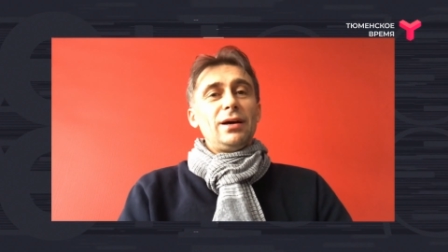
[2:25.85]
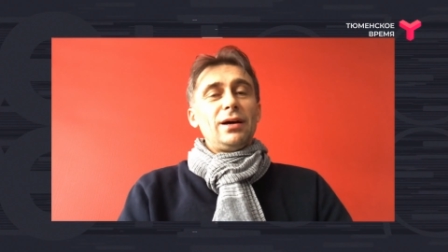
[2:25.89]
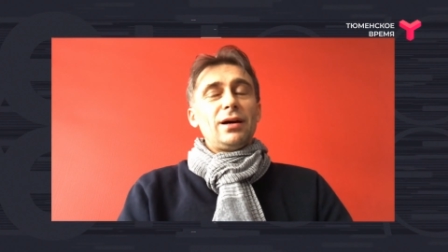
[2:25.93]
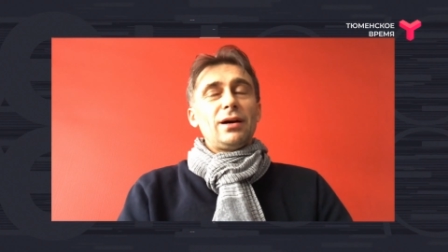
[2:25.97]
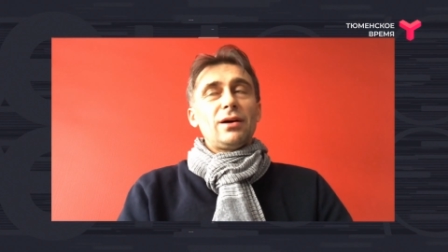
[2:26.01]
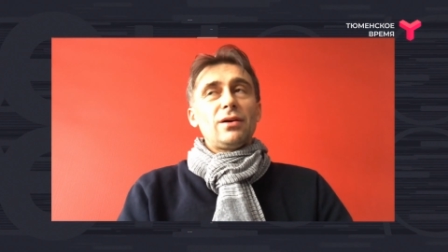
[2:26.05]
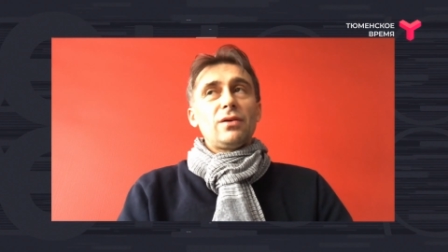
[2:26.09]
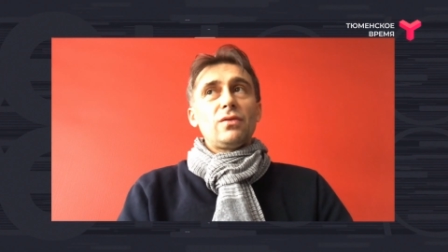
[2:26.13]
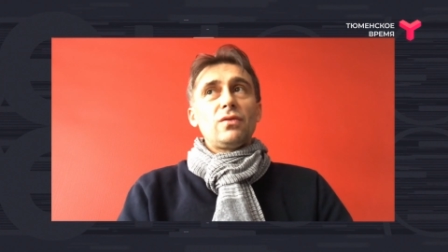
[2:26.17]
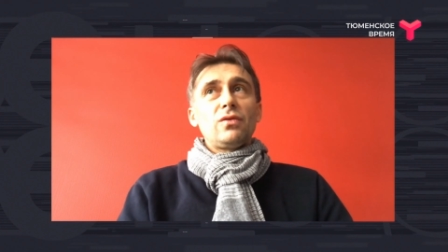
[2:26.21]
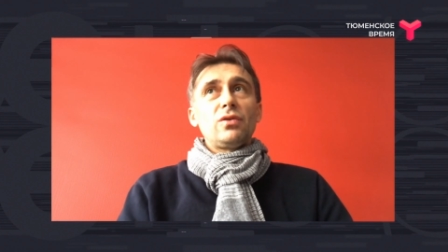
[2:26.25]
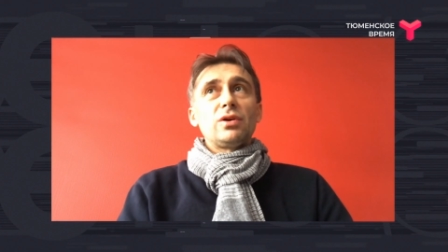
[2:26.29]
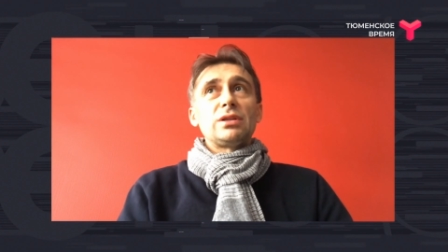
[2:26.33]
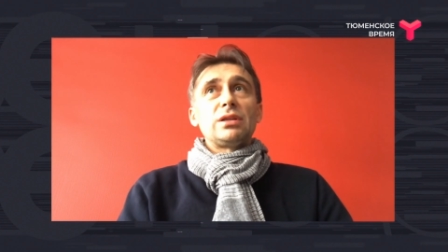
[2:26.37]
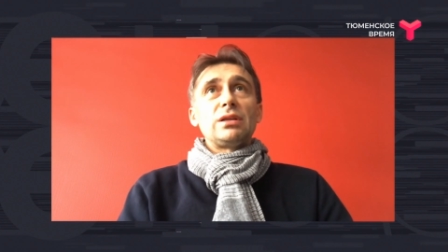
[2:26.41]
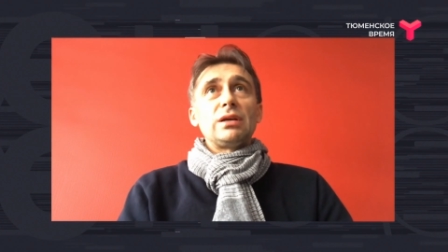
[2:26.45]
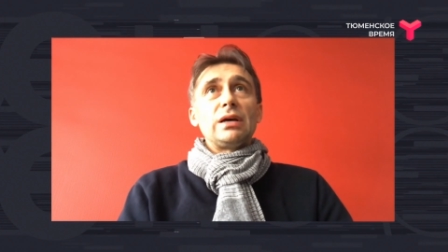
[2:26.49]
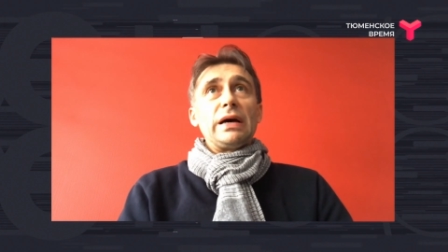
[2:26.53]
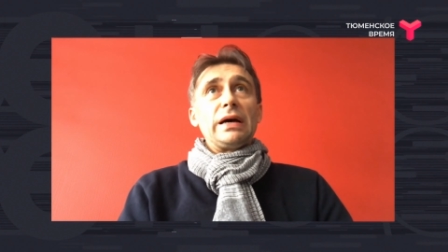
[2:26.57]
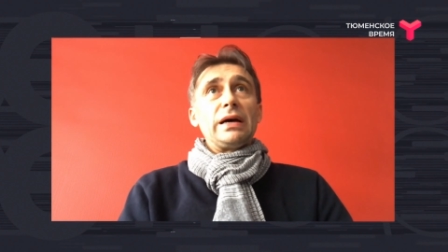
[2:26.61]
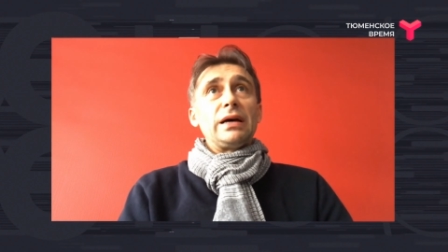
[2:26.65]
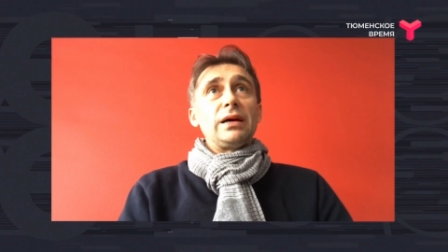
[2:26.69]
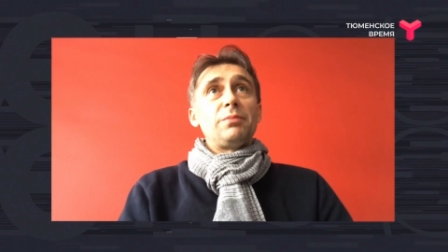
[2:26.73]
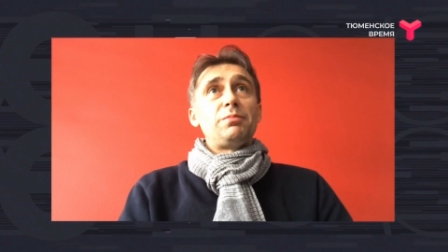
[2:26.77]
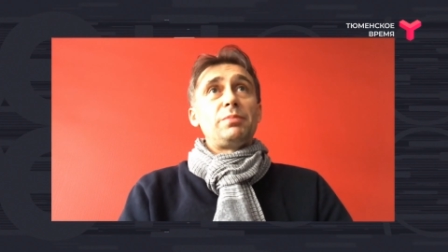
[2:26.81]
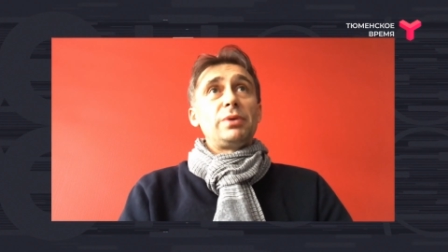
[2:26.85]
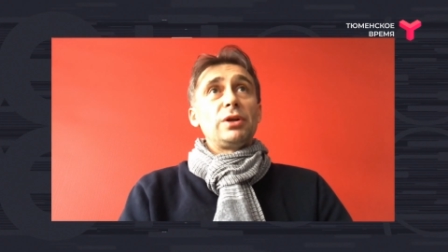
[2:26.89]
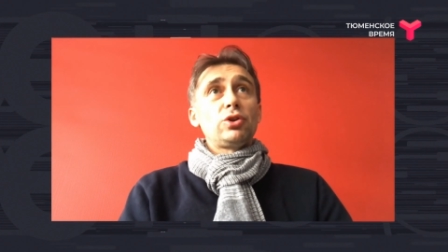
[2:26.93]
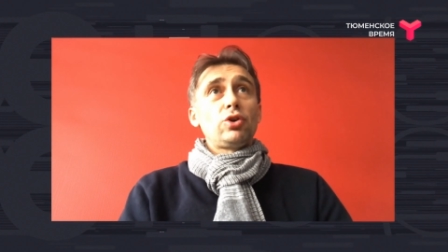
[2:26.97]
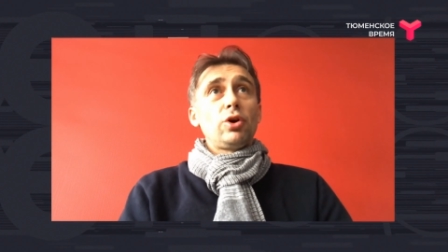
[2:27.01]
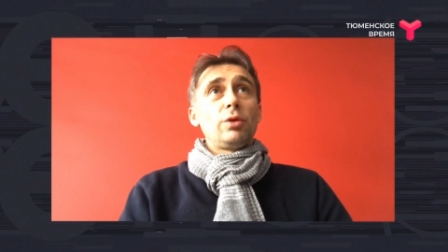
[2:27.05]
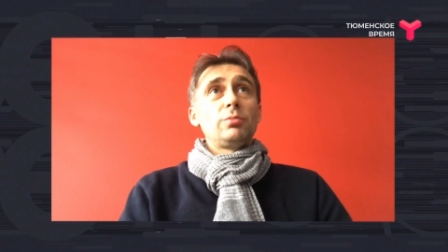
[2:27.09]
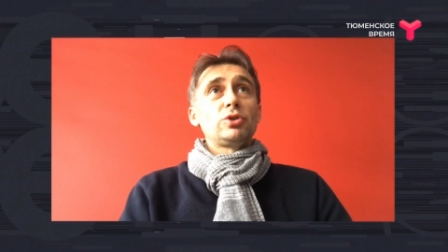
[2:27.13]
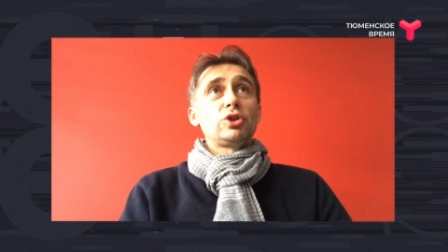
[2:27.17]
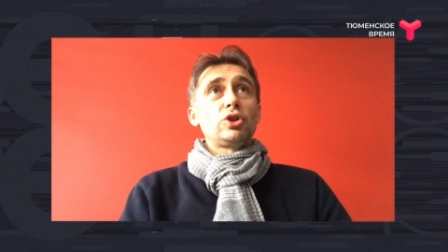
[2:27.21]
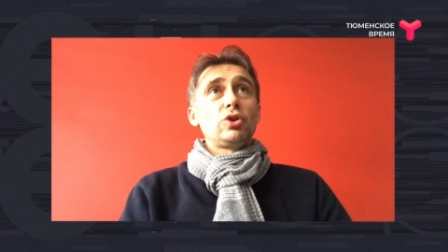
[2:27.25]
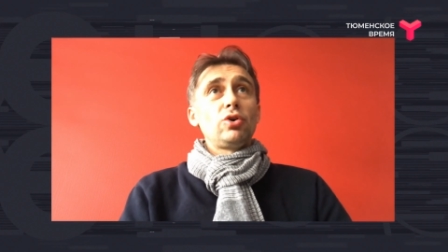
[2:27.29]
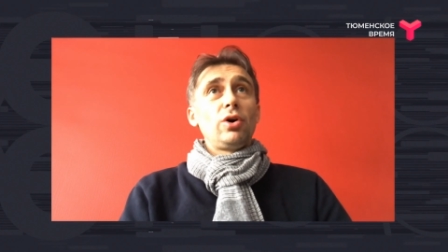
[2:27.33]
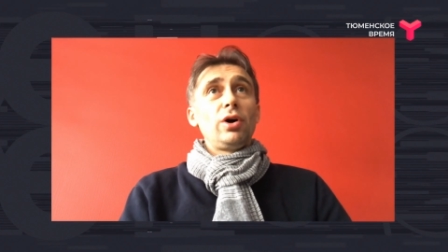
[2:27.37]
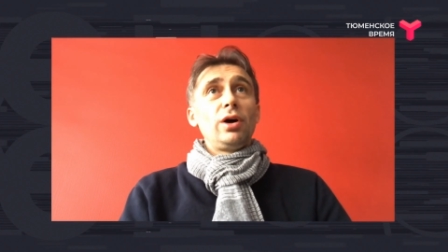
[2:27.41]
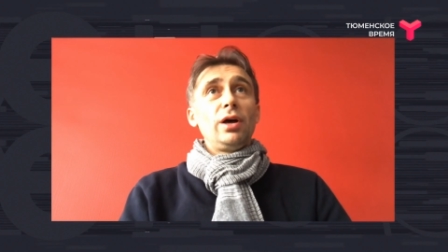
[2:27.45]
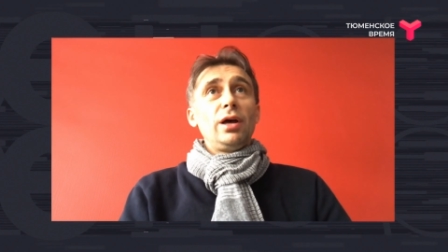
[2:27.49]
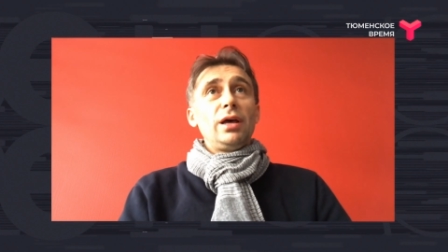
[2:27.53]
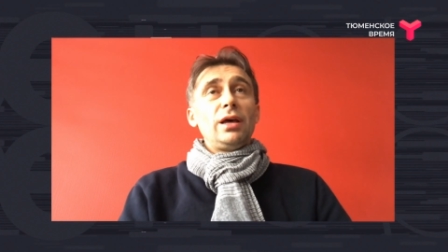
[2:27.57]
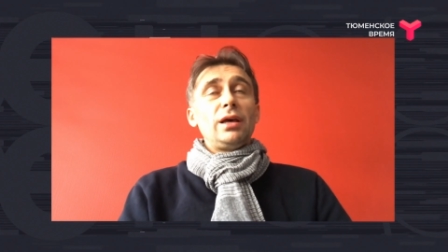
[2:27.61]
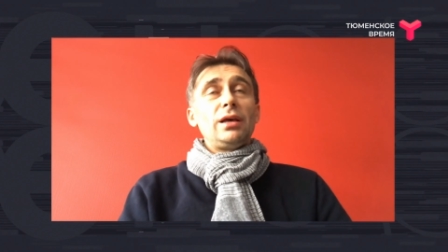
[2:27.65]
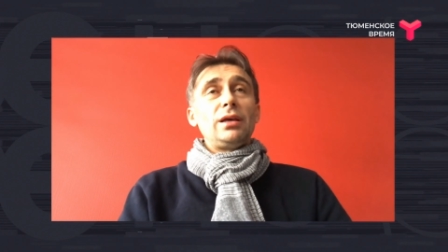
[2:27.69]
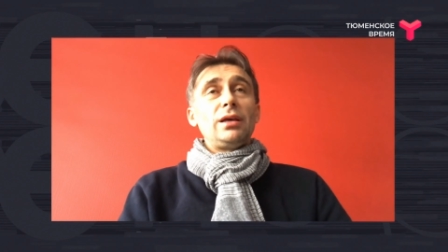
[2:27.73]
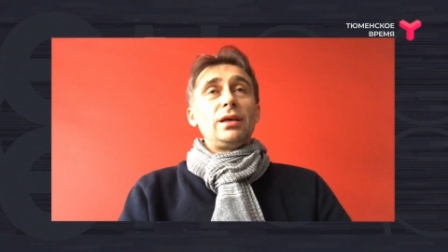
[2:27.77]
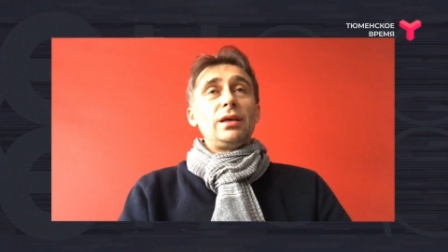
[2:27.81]
Вот. Э, при том,
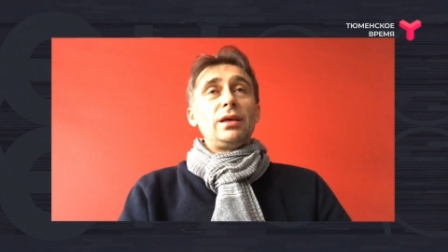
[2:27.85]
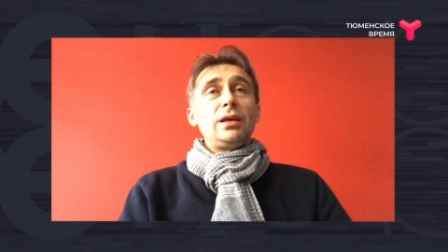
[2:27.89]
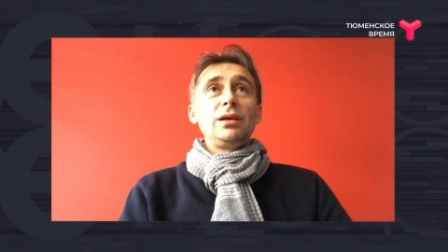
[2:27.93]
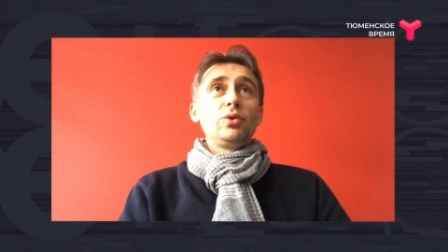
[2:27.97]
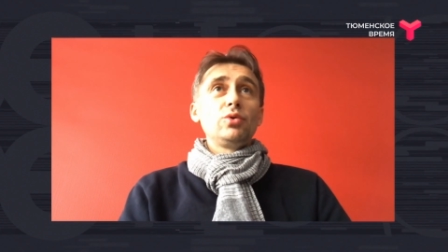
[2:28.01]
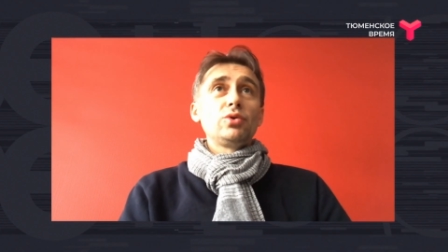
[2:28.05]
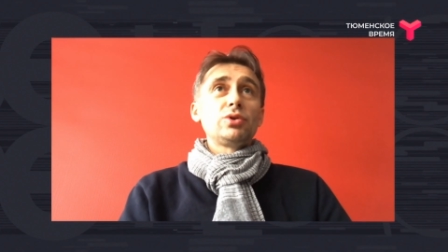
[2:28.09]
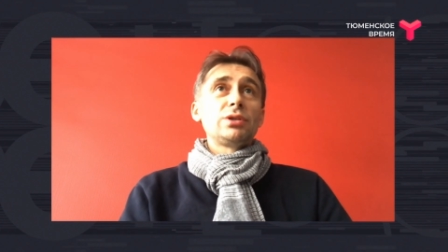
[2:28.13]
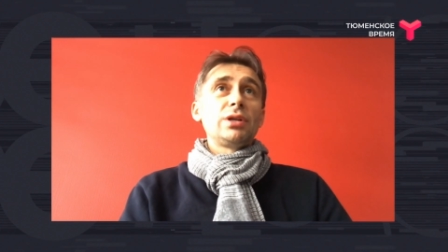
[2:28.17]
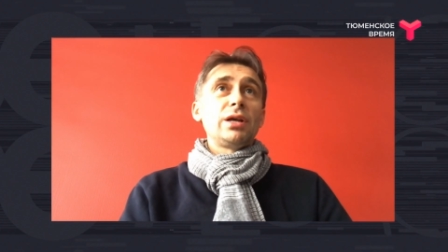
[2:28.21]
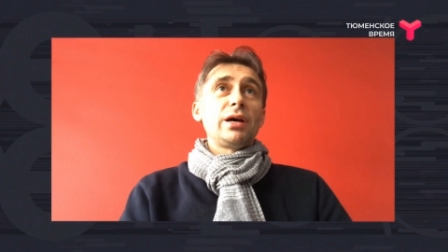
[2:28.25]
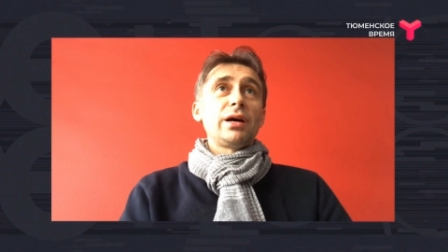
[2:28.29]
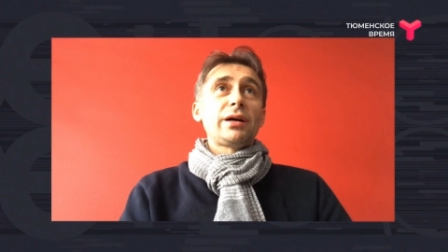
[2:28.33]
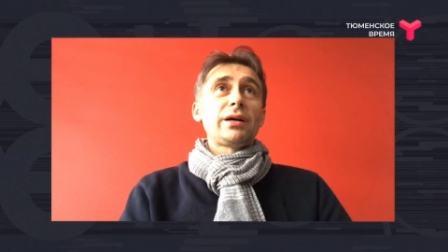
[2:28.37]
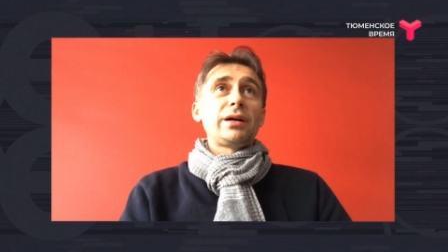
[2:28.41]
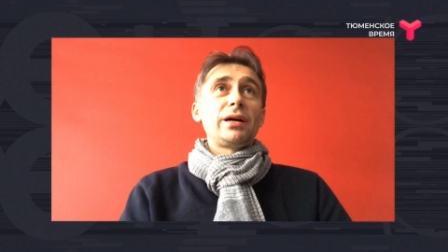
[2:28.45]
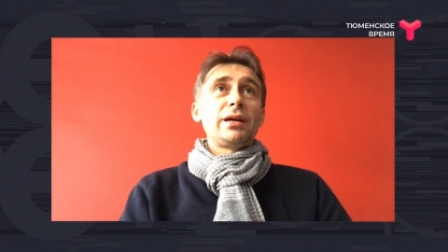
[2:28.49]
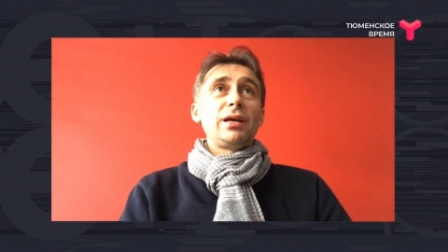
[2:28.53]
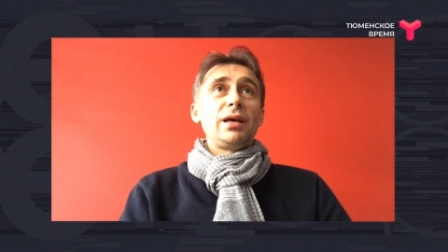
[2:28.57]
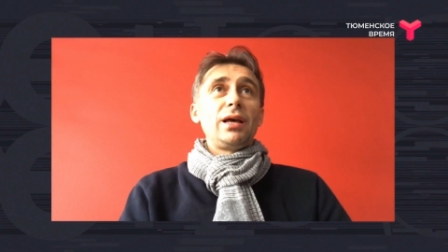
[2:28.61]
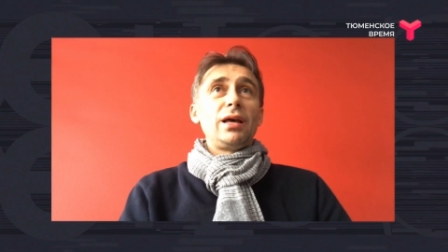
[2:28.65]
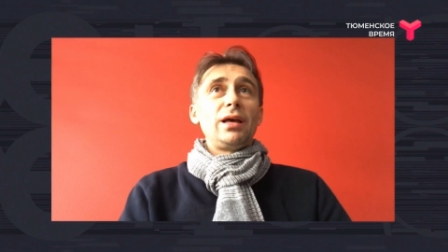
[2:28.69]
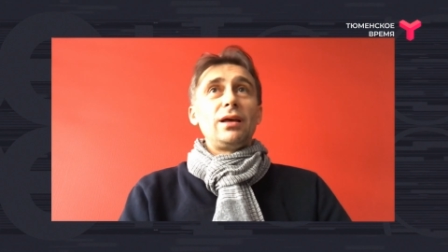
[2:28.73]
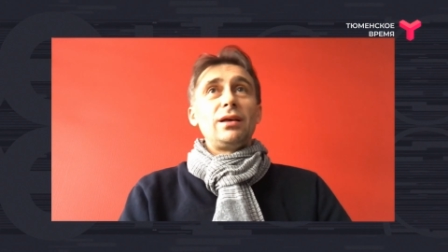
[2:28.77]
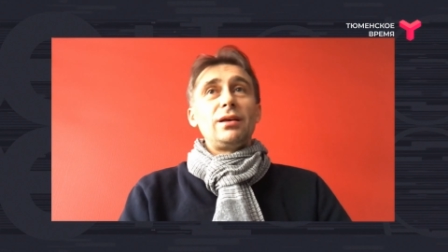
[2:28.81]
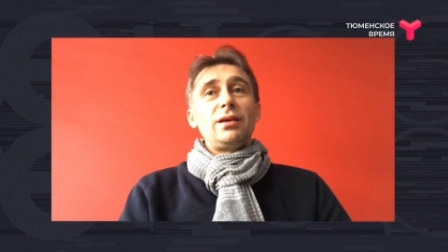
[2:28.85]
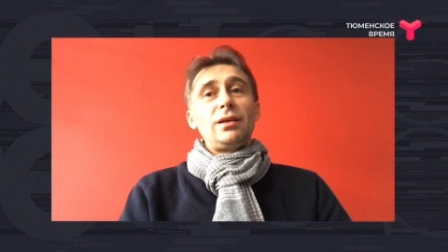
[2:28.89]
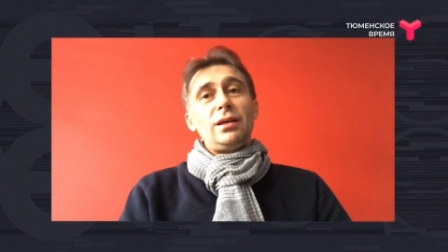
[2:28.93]
что и Южная Корея,